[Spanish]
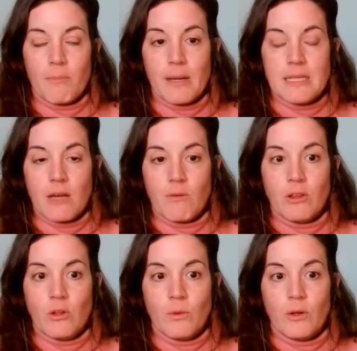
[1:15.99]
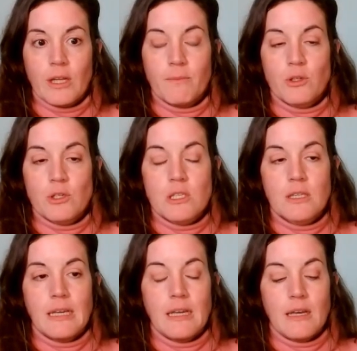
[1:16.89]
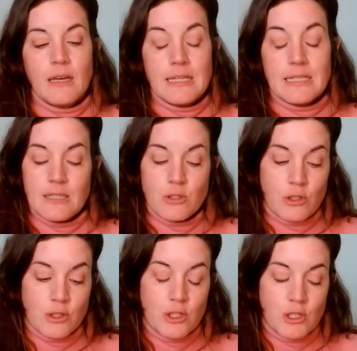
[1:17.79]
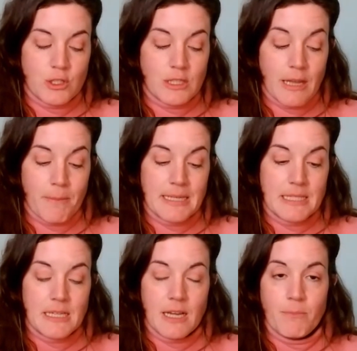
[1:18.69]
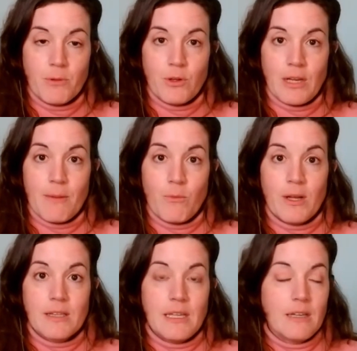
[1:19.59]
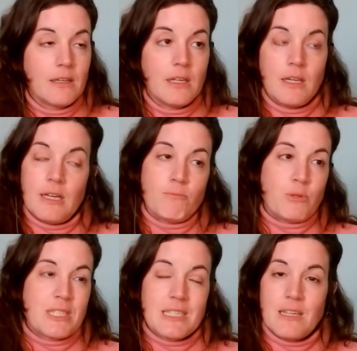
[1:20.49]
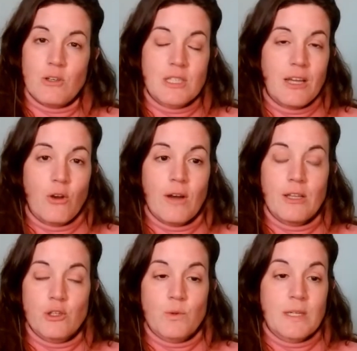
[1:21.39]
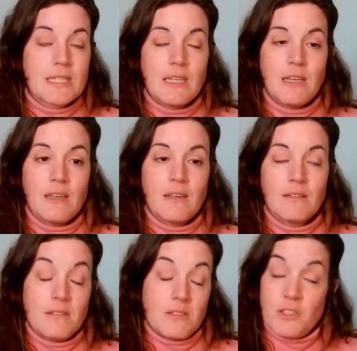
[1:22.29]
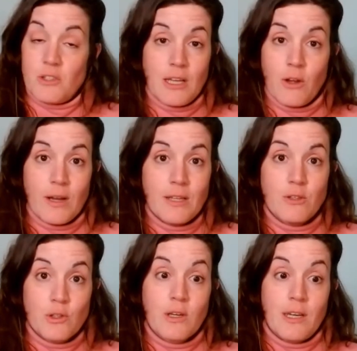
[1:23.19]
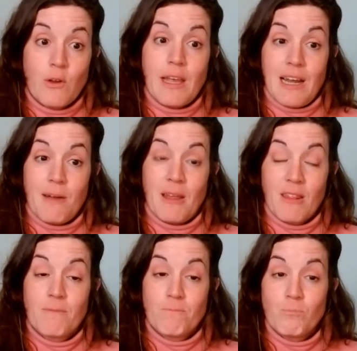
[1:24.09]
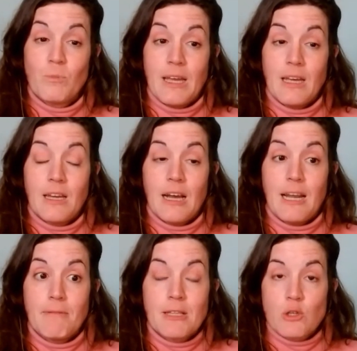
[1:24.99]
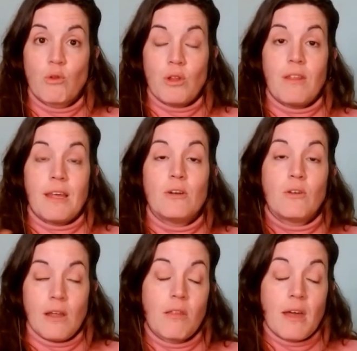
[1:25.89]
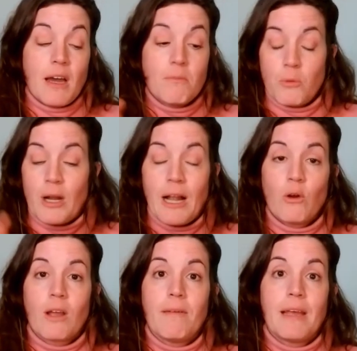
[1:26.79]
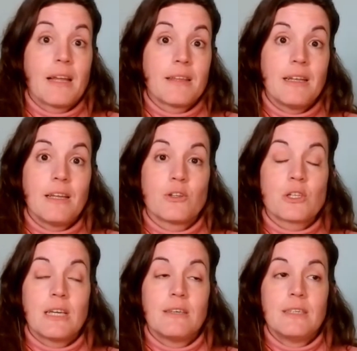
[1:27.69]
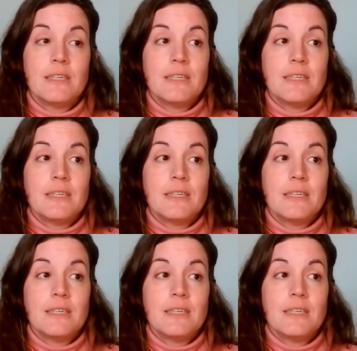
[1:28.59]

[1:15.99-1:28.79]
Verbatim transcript: ¿Qué pasa cuando morimos? Eh, estos dos temas, Egipto y la muerte, pues desde los cinco años o así, desde los cinco años, yo creo que a la vez. Eh, a la vez sucedieron, quizá por algo que vi en la tele, no sé.